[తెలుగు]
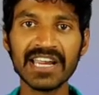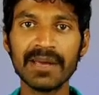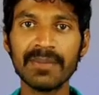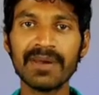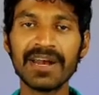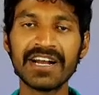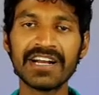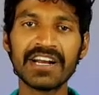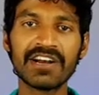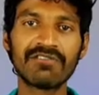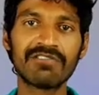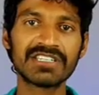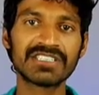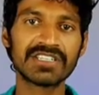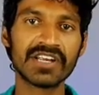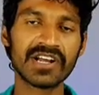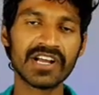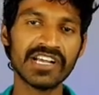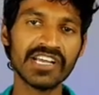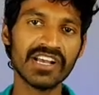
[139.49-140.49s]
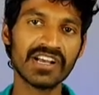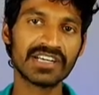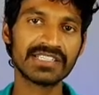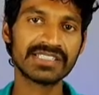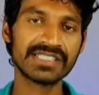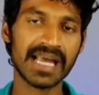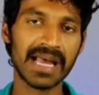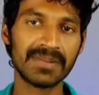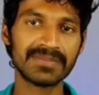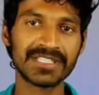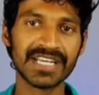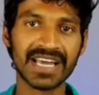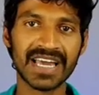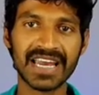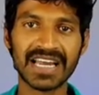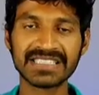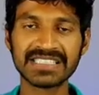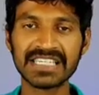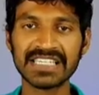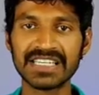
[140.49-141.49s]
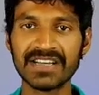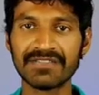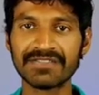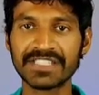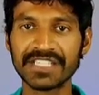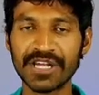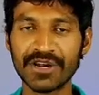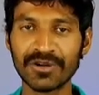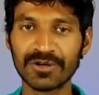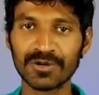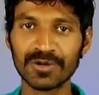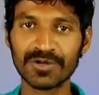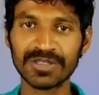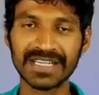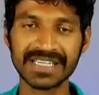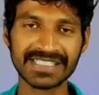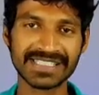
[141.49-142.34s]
రీబ్రాండెడ్ వర్షన్గా ఈ యొక్క శాంసంగ్ గెలాక్సీ ఎఫ్ జీరో టూ